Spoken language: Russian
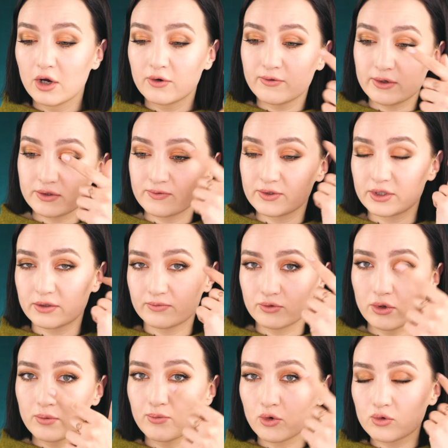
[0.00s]
у вас все
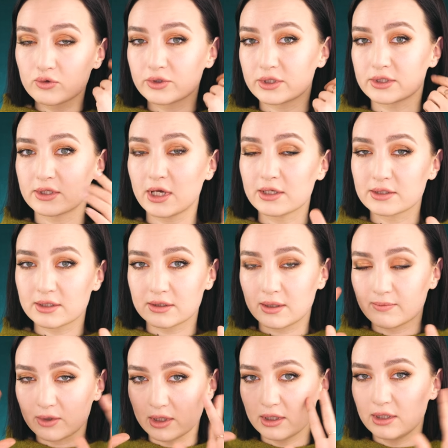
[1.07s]
равно могут остаться
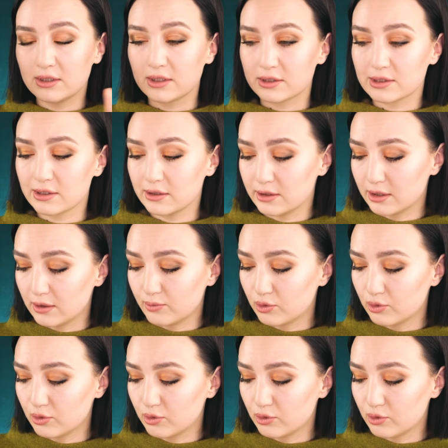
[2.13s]
там какие-то следы,